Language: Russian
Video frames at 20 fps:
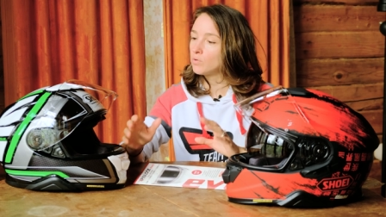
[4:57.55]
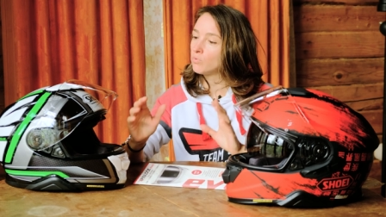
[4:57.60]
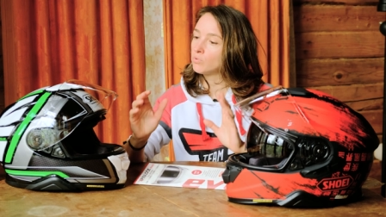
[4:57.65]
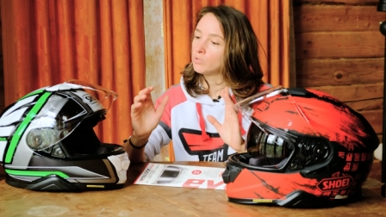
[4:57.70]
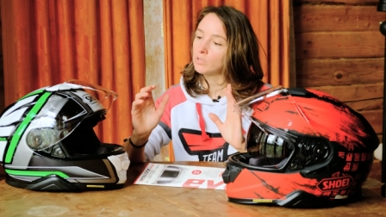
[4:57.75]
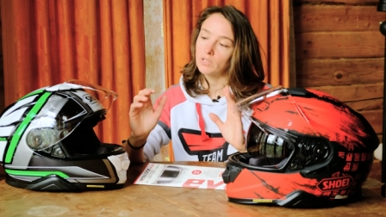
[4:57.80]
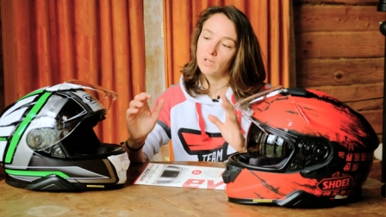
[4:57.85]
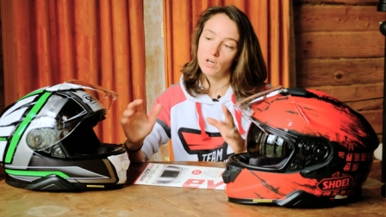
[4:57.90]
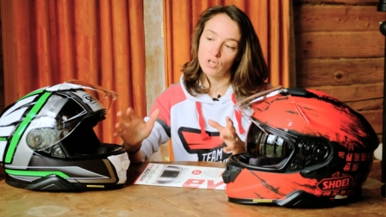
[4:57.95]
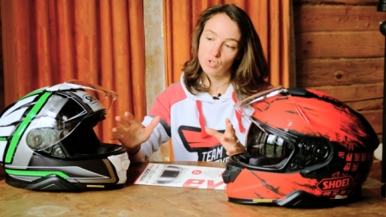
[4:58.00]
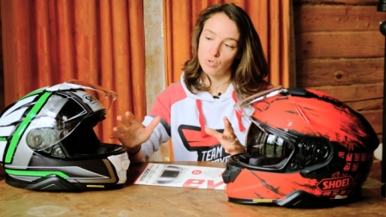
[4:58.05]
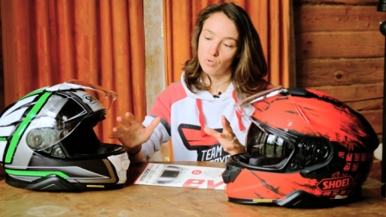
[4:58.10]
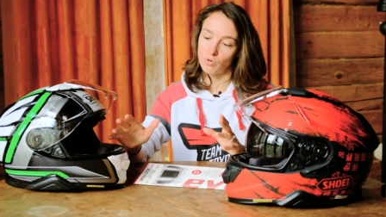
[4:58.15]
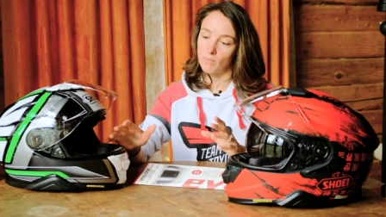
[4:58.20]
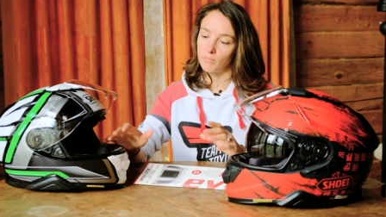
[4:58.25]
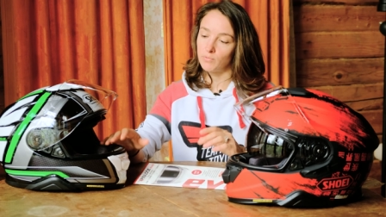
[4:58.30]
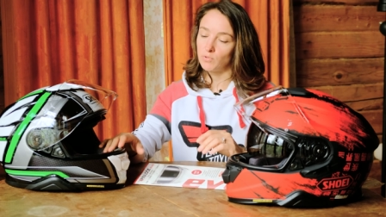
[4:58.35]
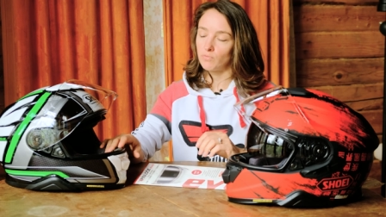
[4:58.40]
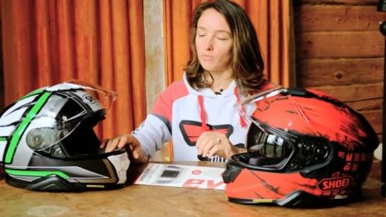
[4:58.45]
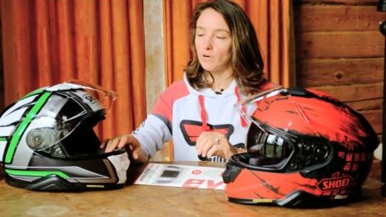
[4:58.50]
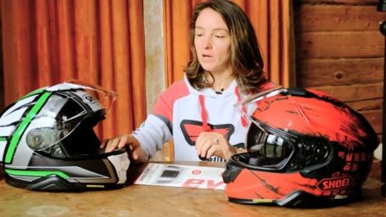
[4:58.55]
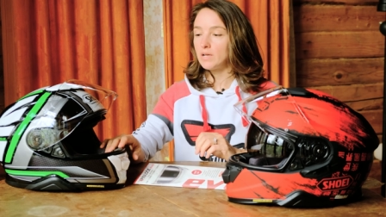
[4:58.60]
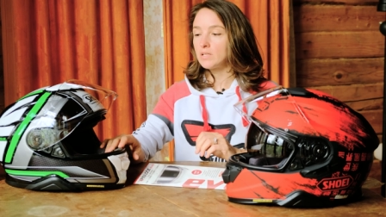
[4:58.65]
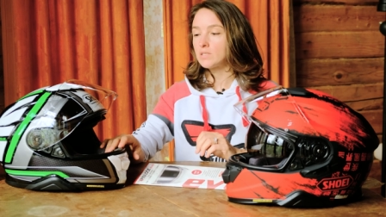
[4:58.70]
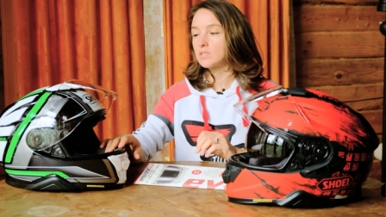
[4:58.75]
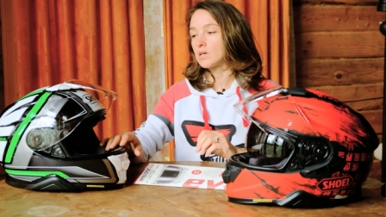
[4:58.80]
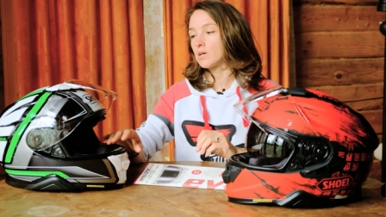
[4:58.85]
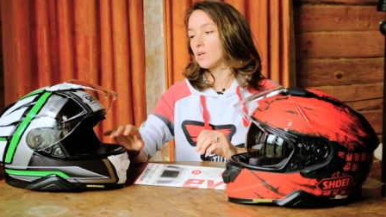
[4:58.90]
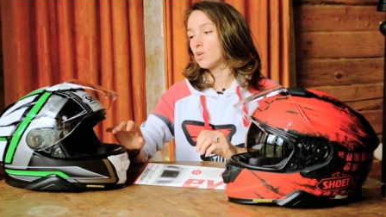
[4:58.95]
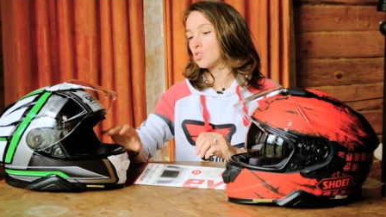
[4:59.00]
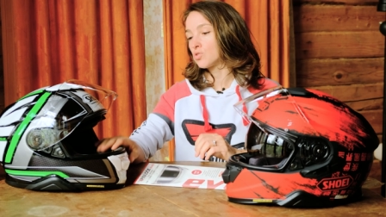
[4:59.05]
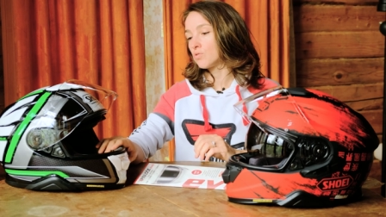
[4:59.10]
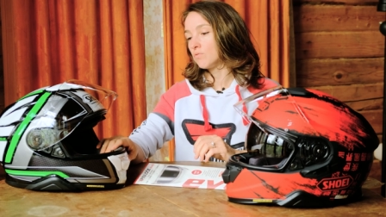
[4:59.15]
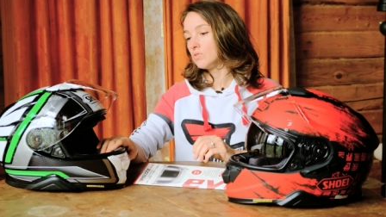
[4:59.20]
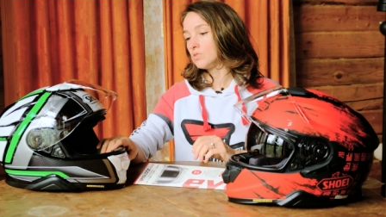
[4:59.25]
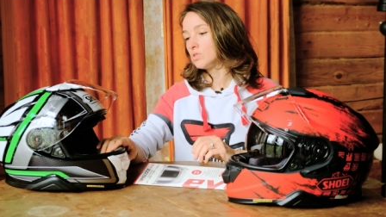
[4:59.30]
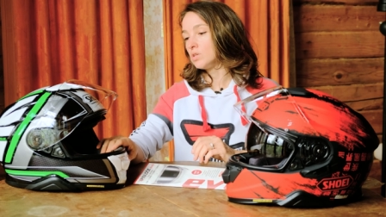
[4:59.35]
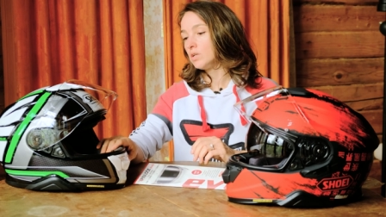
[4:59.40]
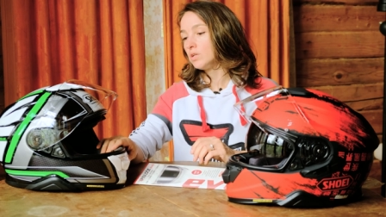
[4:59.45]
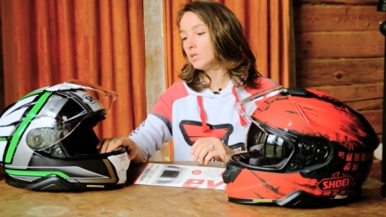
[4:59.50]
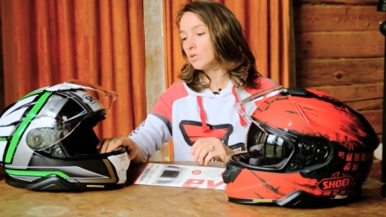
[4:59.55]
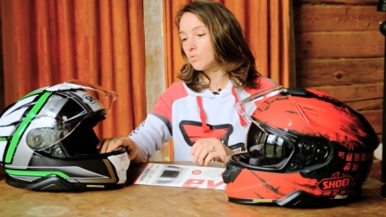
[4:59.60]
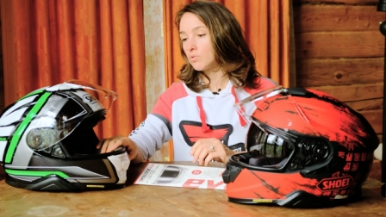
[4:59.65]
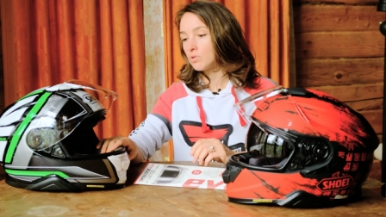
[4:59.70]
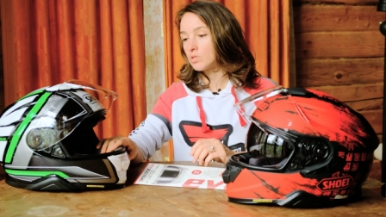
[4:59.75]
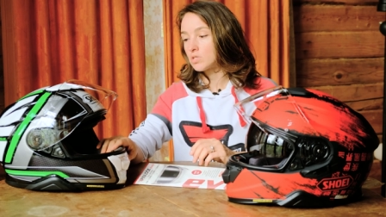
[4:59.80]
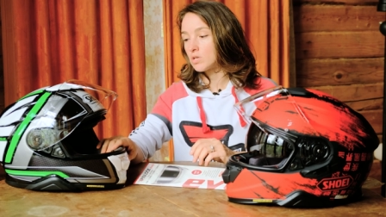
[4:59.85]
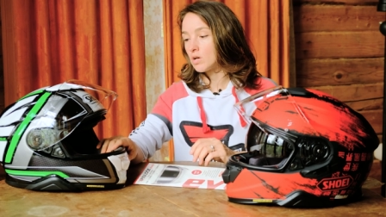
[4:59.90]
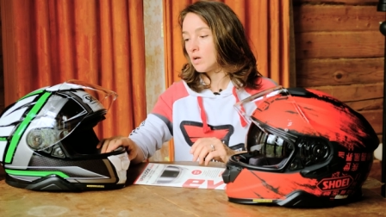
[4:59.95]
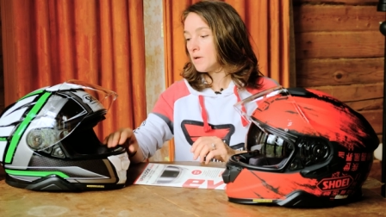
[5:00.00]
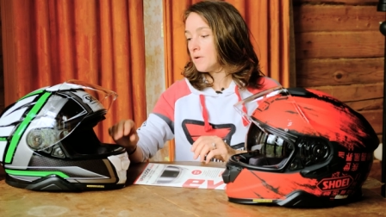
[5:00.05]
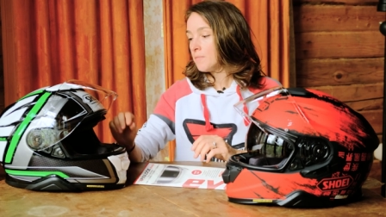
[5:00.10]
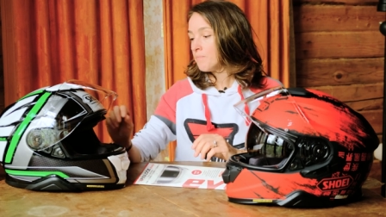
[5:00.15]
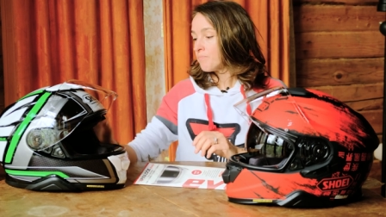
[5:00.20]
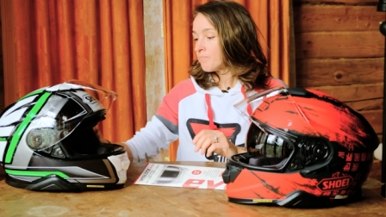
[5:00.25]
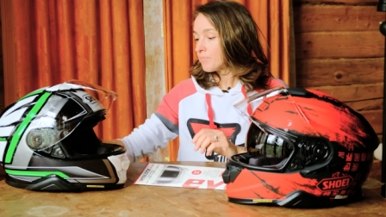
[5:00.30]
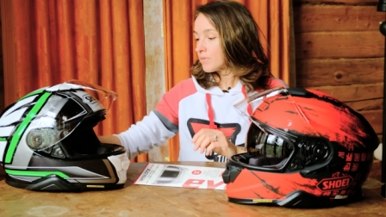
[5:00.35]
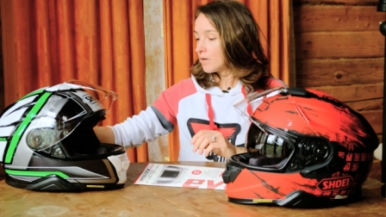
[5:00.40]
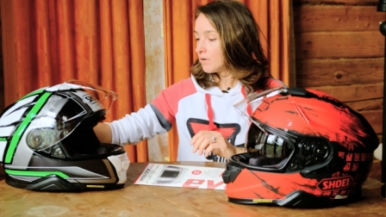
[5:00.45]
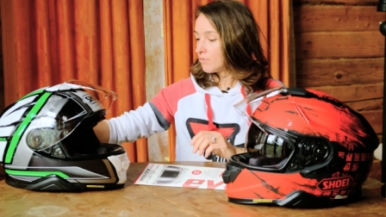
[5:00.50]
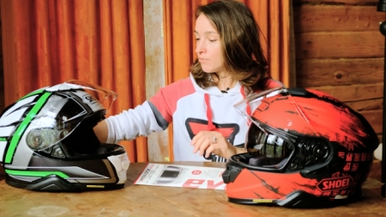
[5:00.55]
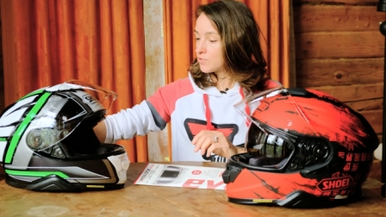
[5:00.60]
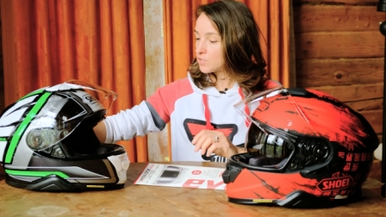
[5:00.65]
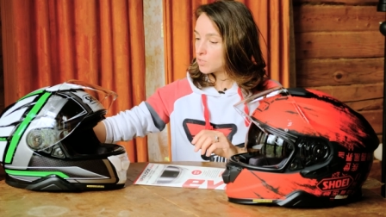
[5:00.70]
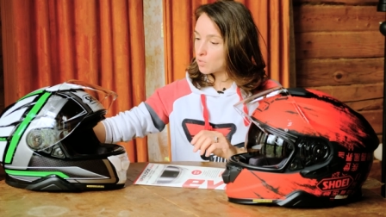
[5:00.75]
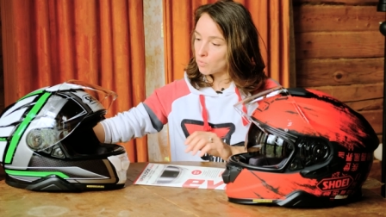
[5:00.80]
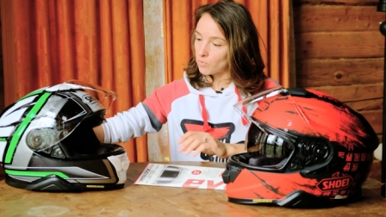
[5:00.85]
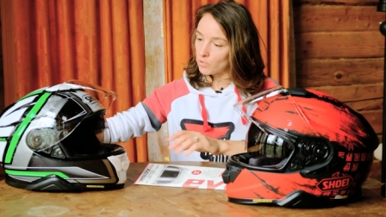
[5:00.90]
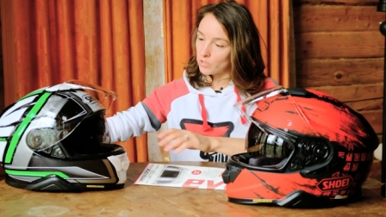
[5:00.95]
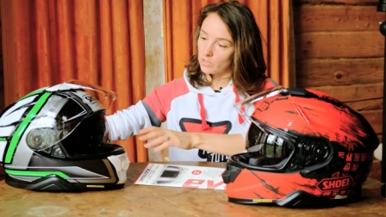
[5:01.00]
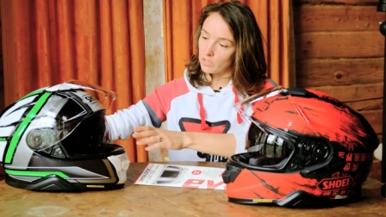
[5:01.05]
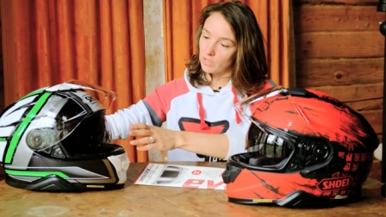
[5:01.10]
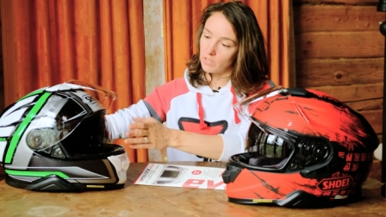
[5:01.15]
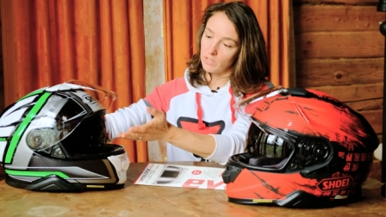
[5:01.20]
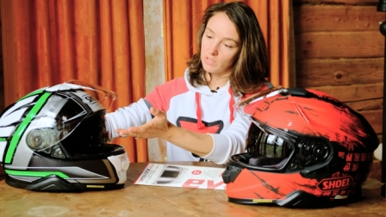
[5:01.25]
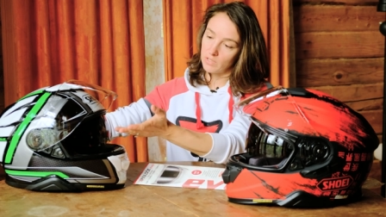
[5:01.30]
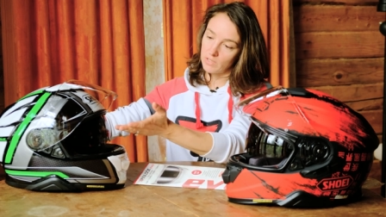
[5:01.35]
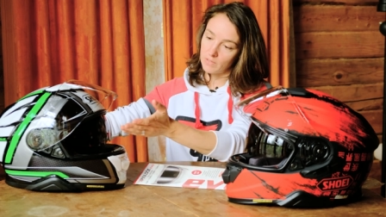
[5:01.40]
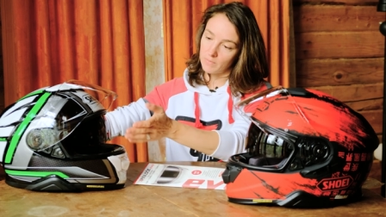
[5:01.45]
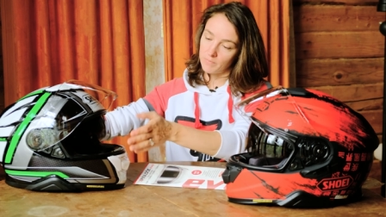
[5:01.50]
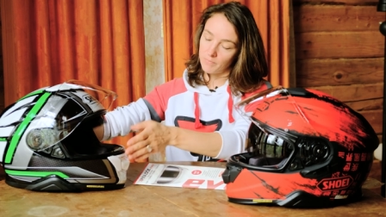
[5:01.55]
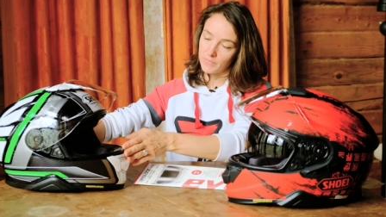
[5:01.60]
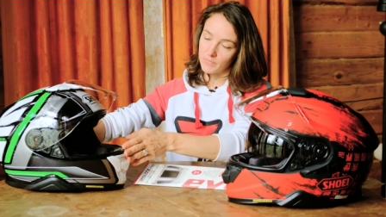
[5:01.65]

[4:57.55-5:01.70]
он хорошо обдувается, хорошо вентилируется – Э, встроенная